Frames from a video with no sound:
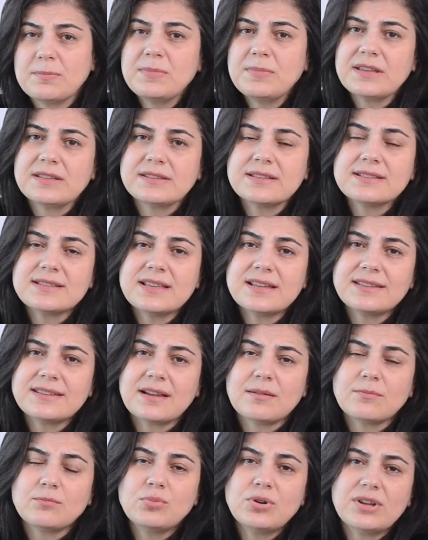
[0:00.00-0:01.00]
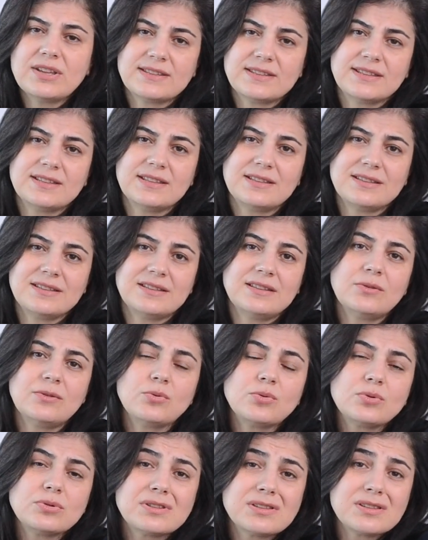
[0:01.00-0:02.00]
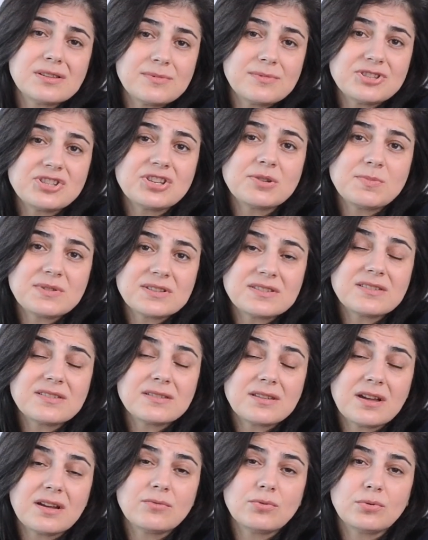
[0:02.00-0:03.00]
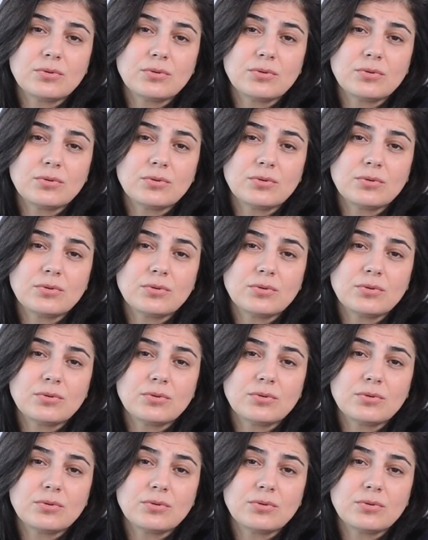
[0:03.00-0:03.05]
bir yana zaten bu etkileriyle uygulanabilecek bir tedavi